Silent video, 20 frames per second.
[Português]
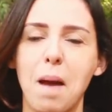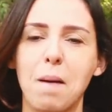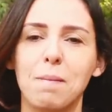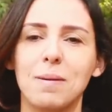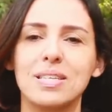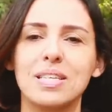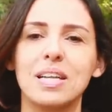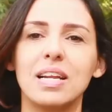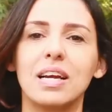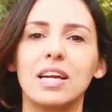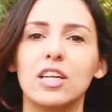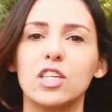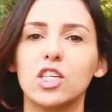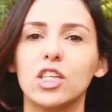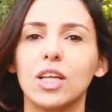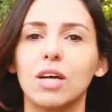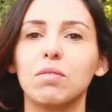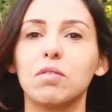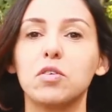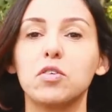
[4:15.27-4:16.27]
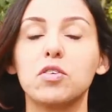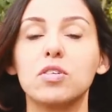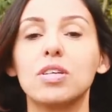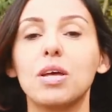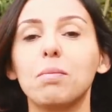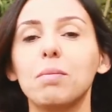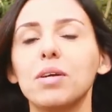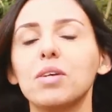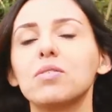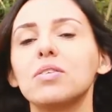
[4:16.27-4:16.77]
mas ele acreditava que seus
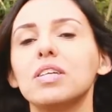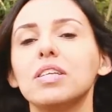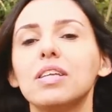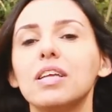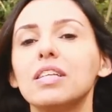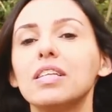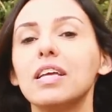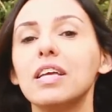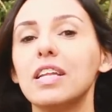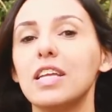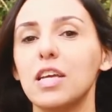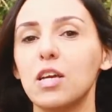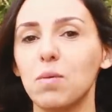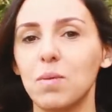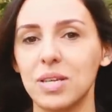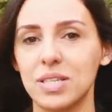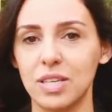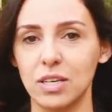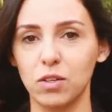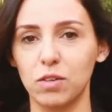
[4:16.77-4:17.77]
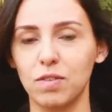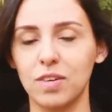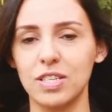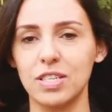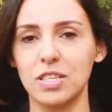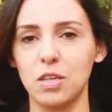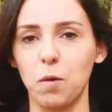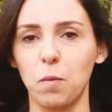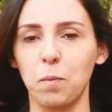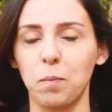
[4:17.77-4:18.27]
amigos entenderiam essa
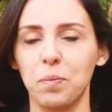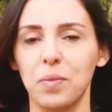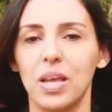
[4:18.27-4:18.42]
inovação.